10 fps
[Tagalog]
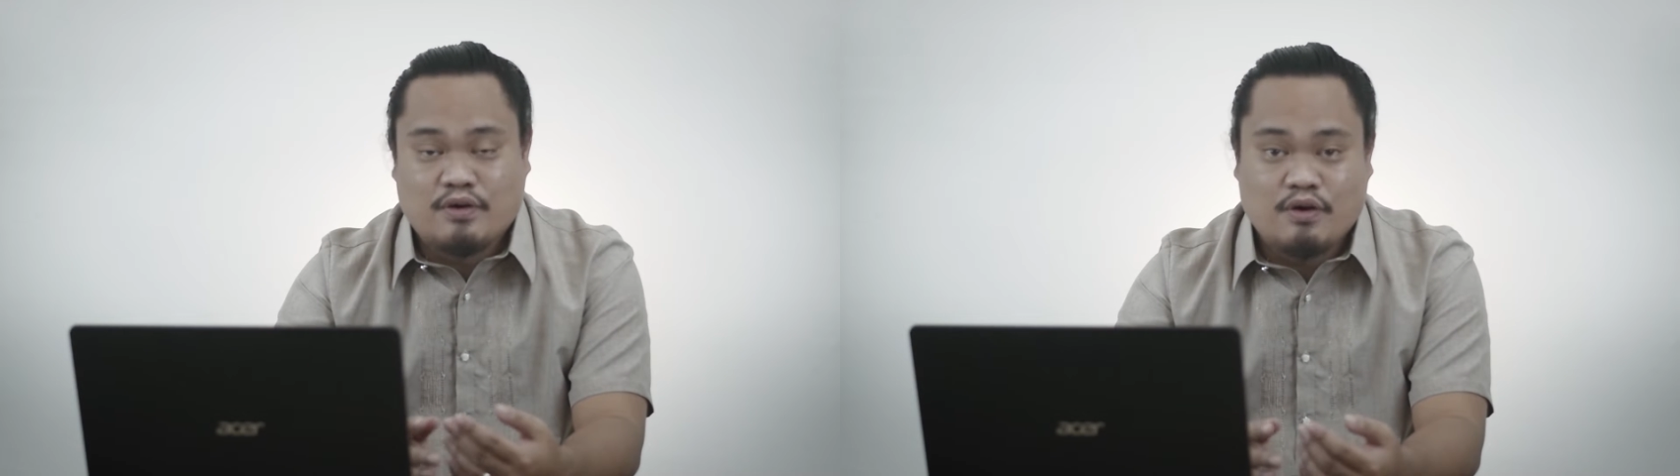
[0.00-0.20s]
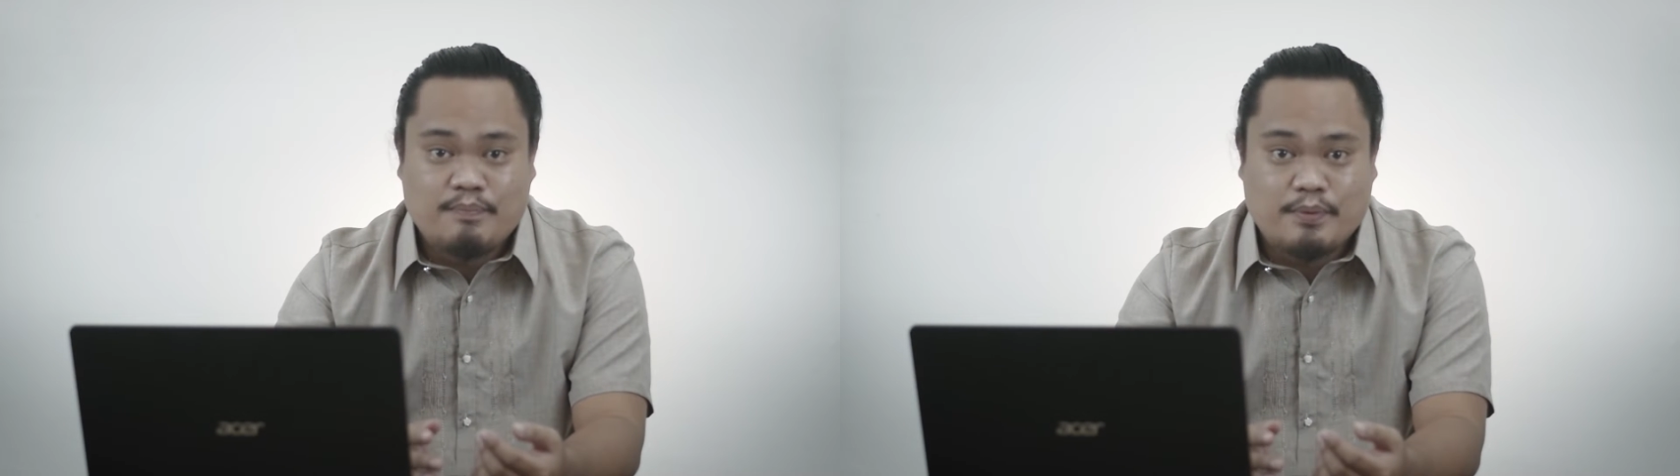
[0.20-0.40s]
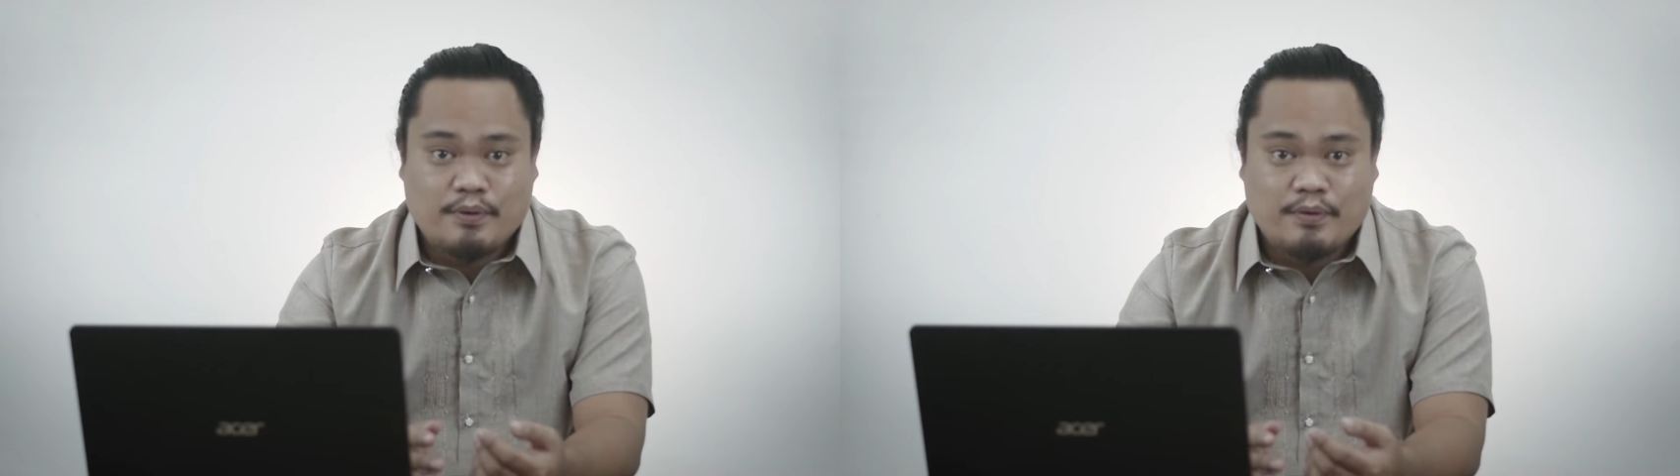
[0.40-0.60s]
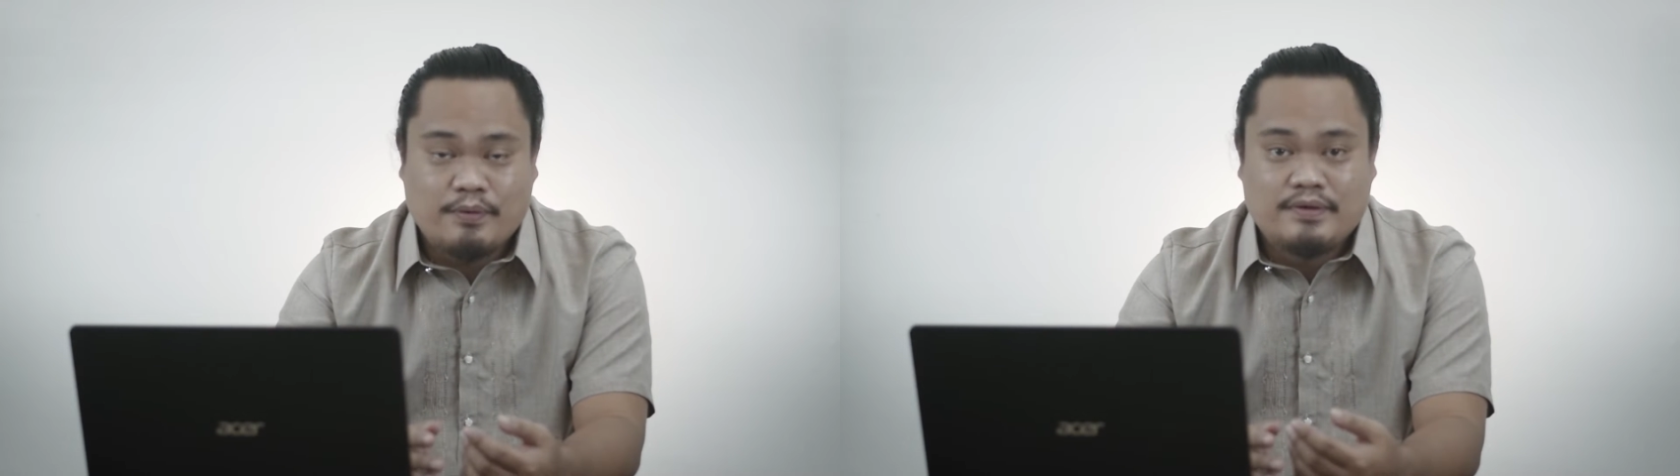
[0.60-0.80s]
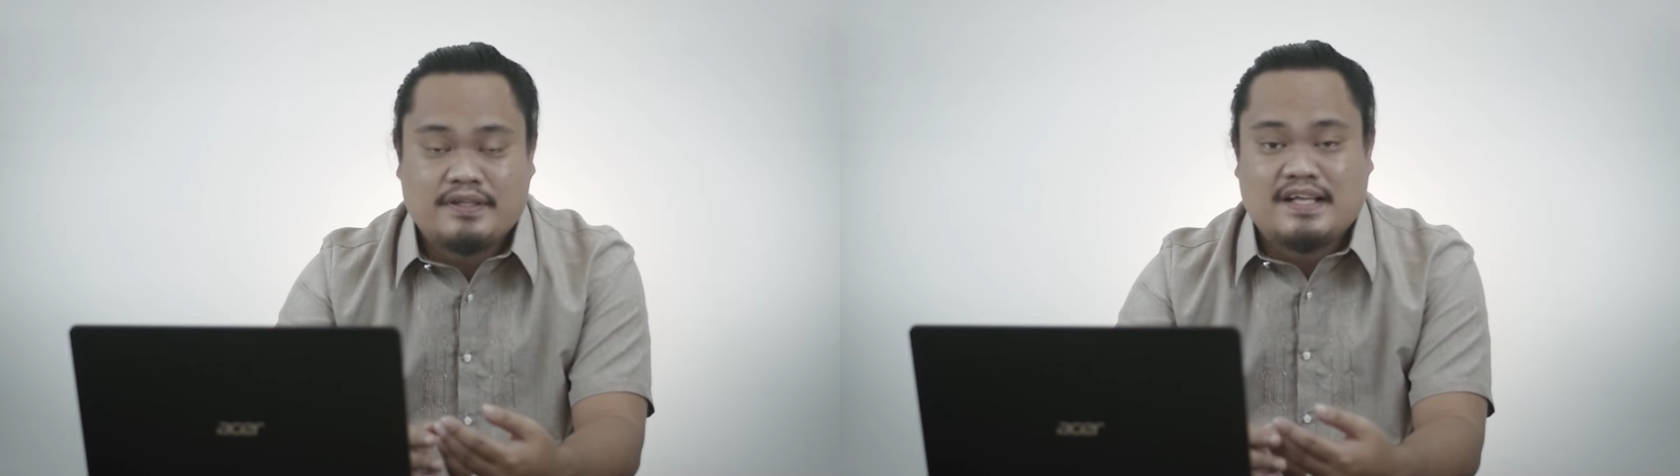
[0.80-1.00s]

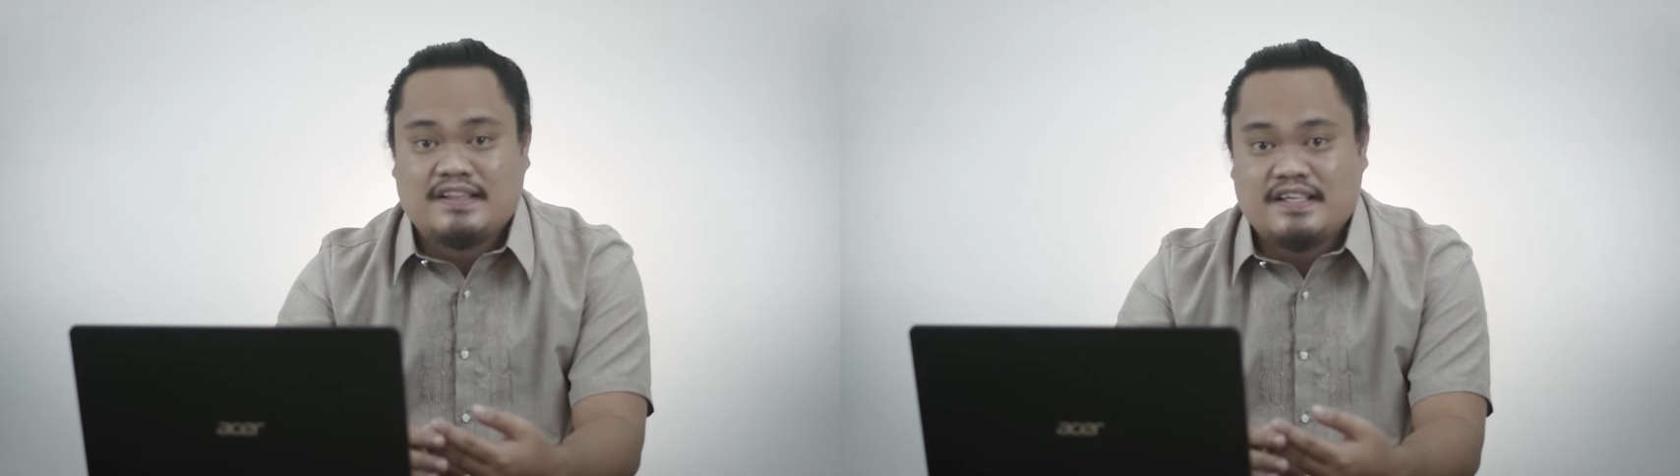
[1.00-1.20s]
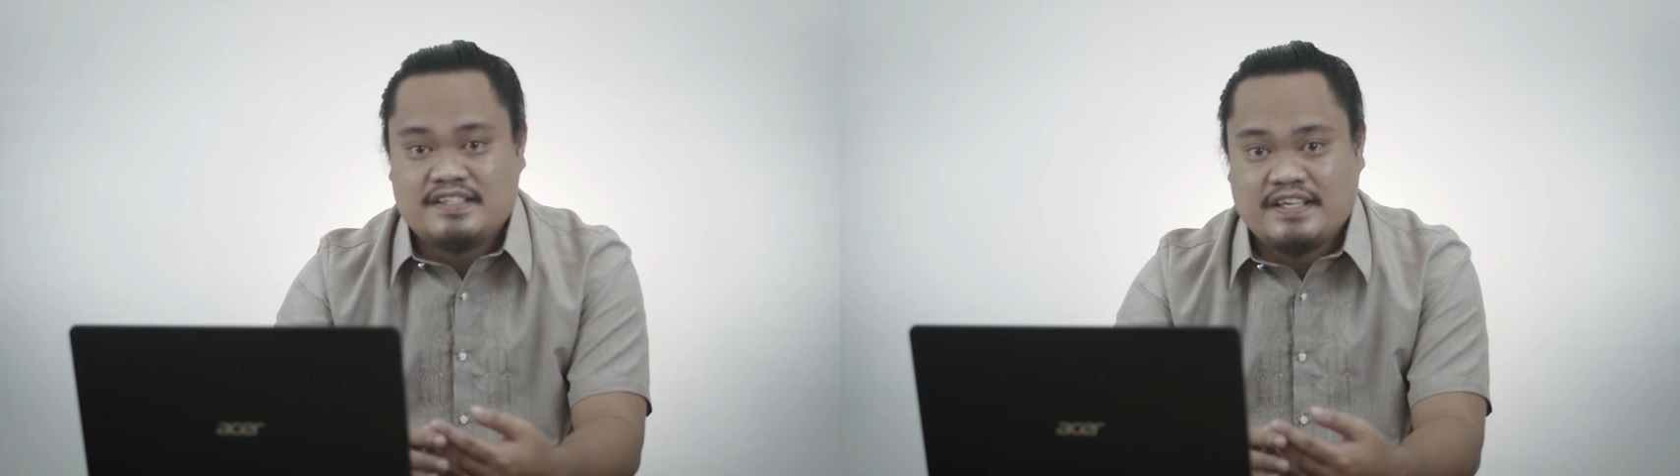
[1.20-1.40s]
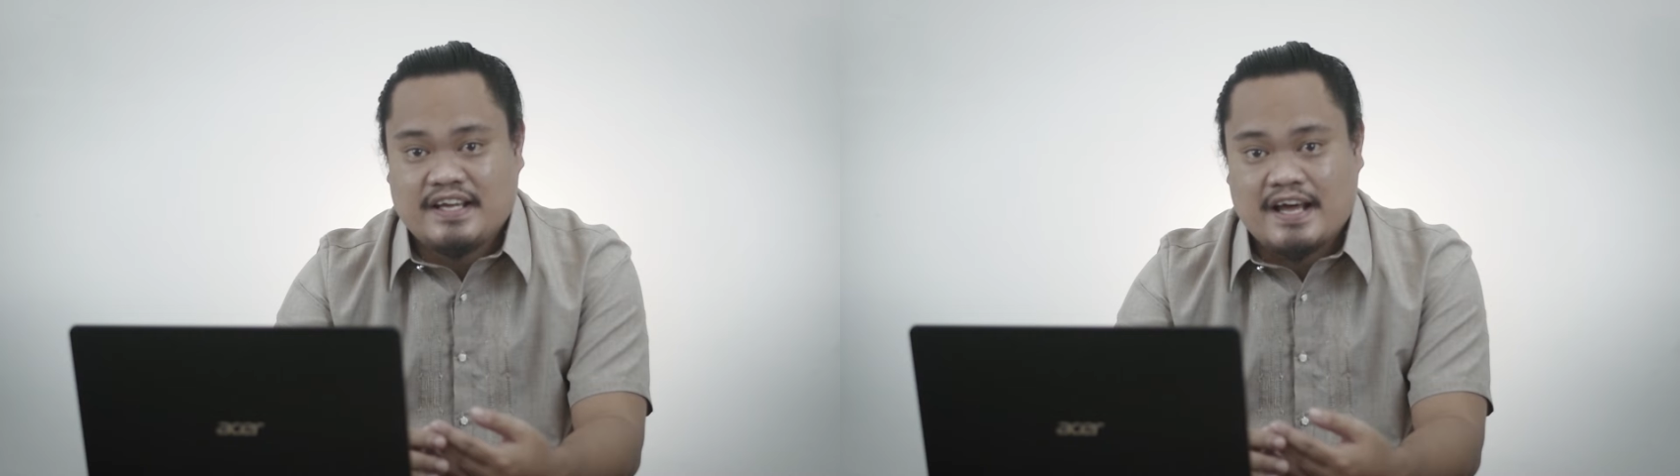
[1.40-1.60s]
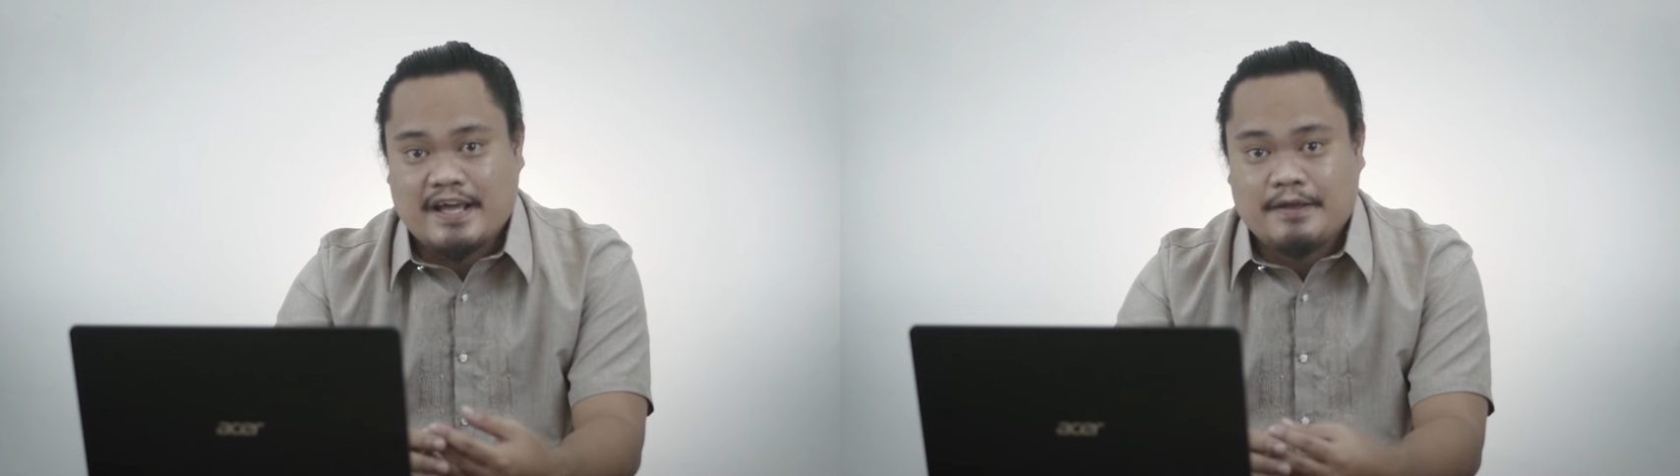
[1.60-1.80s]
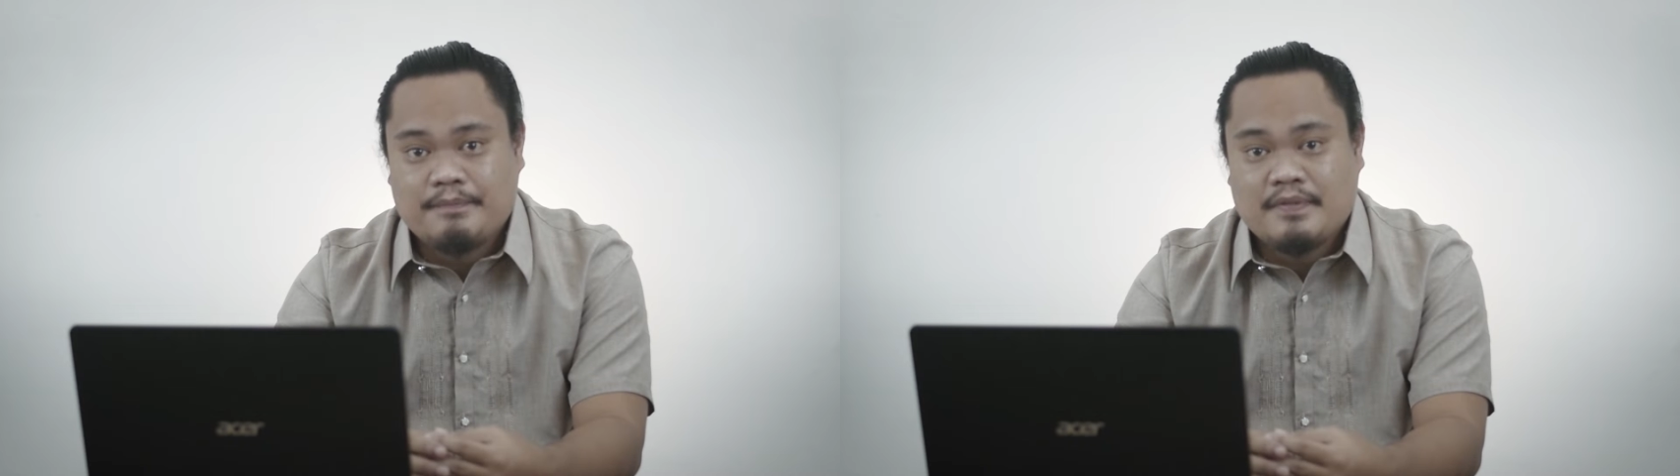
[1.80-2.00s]
GoPro, ng DJI,